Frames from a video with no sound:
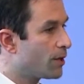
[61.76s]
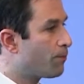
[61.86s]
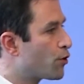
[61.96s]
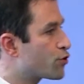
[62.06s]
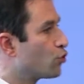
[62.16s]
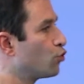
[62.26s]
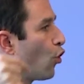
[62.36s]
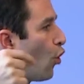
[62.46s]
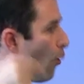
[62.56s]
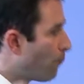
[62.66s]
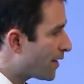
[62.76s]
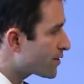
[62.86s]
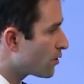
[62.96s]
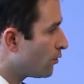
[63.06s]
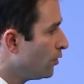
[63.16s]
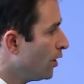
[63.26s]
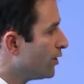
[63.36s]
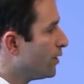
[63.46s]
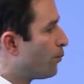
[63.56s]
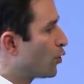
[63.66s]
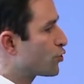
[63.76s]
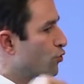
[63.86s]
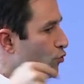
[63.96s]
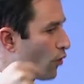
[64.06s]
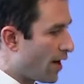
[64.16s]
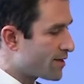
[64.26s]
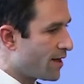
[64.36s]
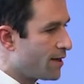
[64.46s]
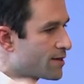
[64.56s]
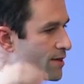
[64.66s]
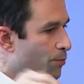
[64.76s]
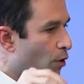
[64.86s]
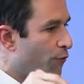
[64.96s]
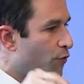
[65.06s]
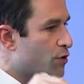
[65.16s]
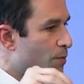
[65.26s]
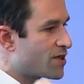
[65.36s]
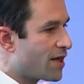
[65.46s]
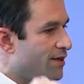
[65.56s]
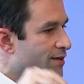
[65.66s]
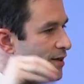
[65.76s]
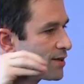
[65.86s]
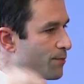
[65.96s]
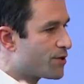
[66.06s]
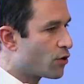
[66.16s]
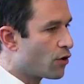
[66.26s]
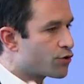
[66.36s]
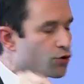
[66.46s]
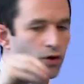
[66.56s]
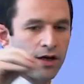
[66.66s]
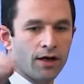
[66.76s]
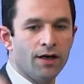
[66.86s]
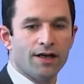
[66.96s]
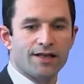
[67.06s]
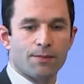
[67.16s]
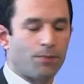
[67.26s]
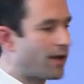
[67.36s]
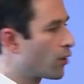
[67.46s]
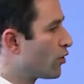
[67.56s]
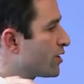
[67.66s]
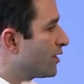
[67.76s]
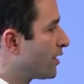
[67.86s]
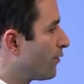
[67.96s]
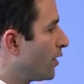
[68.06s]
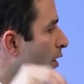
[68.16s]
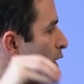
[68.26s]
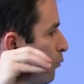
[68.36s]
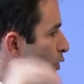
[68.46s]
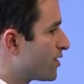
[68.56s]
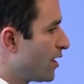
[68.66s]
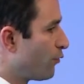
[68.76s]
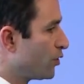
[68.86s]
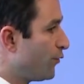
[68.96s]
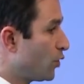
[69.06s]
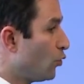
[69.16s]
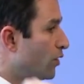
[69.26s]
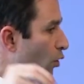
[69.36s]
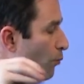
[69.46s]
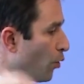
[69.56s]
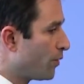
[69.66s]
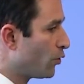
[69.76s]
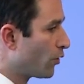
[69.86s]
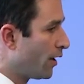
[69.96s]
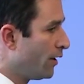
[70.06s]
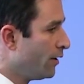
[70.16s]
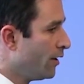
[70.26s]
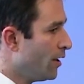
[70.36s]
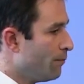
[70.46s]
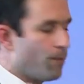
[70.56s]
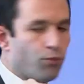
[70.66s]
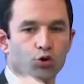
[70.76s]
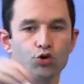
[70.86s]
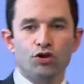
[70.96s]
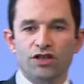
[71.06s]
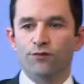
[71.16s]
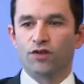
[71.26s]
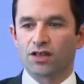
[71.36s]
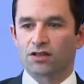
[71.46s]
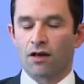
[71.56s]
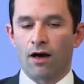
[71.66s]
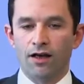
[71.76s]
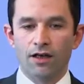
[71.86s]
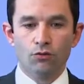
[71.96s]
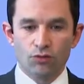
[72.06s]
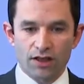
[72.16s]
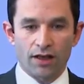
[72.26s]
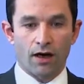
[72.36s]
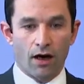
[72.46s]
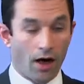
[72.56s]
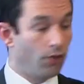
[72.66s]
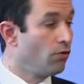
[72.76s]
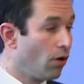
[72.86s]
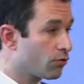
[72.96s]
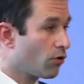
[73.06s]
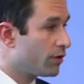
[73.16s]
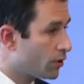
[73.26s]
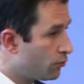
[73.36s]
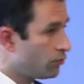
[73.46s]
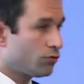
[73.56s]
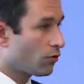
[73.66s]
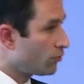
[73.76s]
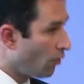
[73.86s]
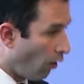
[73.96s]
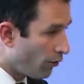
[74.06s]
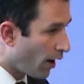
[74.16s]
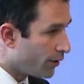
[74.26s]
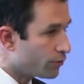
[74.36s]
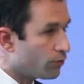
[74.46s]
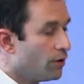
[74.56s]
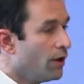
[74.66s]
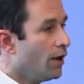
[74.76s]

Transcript: des postes de remplaçants, des postes de RASED, ces profs spécialisés, ces psychologues scolaires et ces pédagogues qui interviennent pour les élèves en difficulté dans le premier degré. Mais pour justifier cela, il nous sert à une heure de grande écoute sur une grande radio,